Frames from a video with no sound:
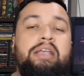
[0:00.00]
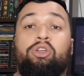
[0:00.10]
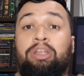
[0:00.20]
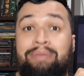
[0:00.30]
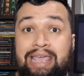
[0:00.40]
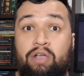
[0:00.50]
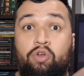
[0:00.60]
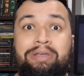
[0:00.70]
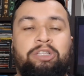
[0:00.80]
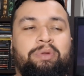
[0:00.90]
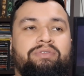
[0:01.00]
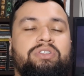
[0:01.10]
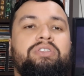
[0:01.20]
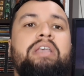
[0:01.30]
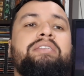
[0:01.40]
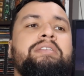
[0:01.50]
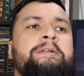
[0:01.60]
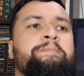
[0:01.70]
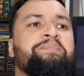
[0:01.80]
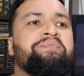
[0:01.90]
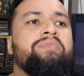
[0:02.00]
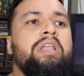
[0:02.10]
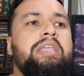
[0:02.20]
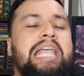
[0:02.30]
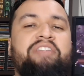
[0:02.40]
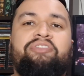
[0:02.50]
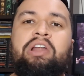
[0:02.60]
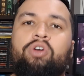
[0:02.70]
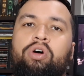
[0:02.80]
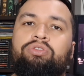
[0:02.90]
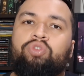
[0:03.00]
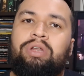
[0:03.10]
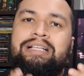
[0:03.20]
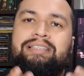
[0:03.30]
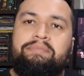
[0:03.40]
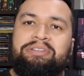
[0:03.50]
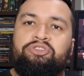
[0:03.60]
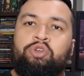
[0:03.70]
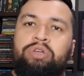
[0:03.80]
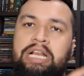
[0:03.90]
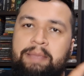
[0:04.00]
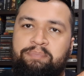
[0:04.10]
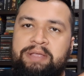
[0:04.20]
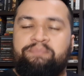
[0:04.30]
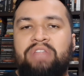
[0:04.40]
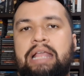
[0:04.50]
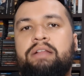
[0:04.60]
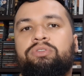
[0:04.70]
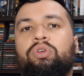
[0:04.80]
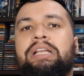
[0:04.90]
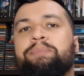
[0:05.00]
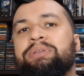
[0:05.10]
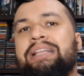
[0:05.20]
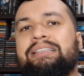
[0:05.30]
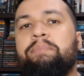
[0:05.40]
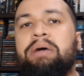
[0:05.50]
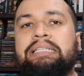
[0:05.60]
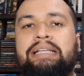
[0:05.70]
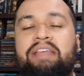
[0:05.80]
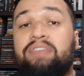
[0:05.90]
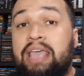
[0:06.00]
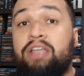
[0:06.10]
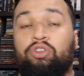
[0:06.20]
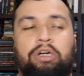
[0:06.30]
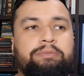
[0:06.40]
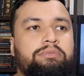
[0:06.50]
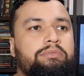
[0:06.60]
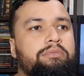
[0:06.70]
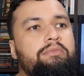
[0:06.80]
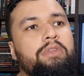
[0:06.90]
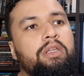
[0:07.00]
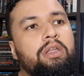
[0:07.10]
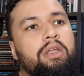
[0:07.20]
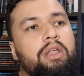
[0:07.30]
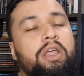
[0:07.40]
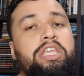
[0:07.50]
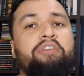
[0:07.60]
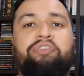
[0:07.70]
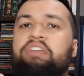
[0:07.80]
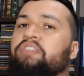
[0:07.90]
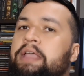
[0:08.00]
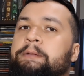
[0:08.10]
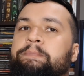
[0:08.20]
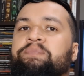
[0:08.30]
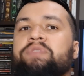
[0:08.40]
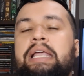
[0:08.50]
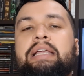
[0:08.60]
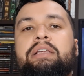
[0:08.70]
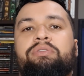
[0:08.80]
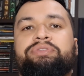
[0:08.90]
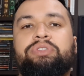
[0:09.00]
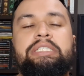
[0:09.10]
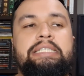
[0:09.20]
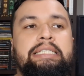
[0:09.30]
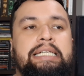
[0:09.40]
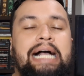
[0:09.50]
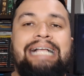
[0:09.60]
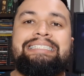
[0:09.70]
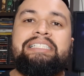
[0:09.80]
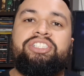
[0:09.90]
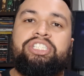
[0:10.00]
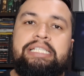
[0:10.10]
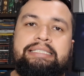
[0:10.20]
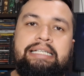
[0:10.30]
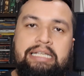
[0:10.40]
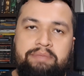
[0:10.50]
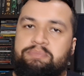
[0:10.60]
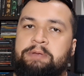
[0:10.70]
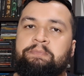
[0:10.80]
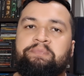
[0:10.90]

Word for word: que eu também recomendo para vocês. E ele falou do lançamento de um clipe, né? Do clipe dessa banda, Navigator. E eu fui ver né? Eu fui assistir esse clipe.